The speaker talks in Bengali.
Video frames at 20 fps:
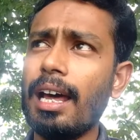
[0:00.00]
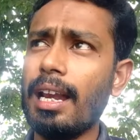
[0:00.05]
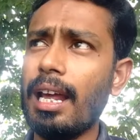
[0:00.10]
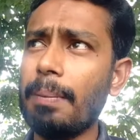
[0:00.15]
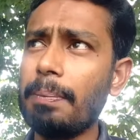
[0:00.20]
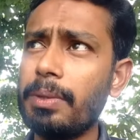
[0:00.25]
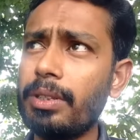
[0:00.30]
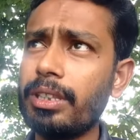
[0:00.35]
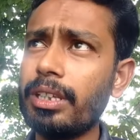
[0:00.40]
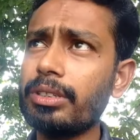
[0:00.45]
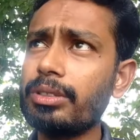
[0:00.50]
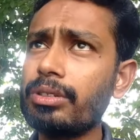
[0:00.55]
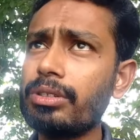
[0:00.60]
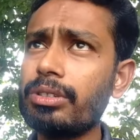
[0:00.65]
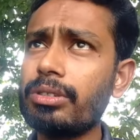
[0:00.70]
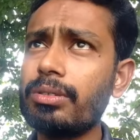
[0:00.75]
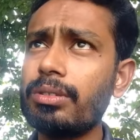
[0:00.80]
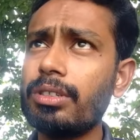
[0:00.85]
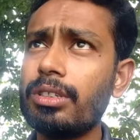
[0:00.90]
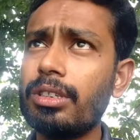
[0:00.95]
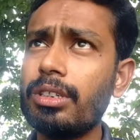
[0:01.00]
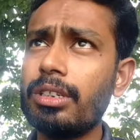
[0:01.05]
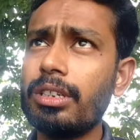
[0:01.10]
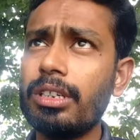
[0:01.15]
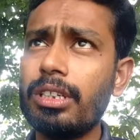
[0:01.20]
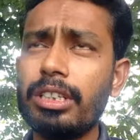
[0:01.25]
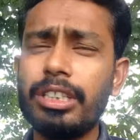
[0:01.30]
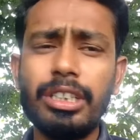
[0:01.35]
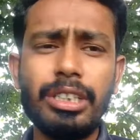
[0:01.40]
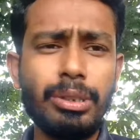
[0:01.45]
আর আপনি তো একজন
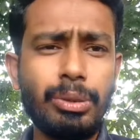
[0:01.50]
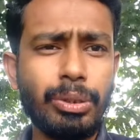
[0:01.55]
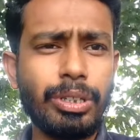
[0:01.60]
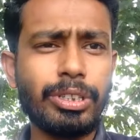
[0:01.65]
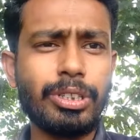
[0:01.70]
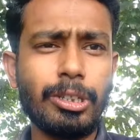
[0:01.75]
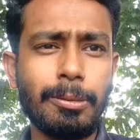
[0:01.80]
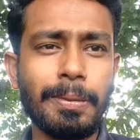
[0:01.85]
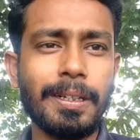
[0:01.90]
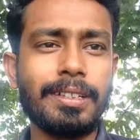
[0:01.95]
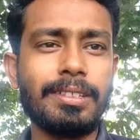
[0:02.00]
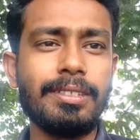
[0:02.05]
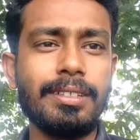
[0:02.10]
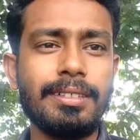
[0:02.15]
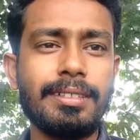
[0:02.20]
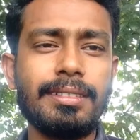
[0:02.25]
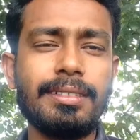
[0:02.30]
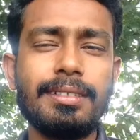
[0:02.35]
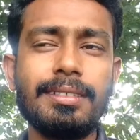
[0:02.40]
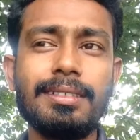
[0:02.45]
এডুকেশন পার্সন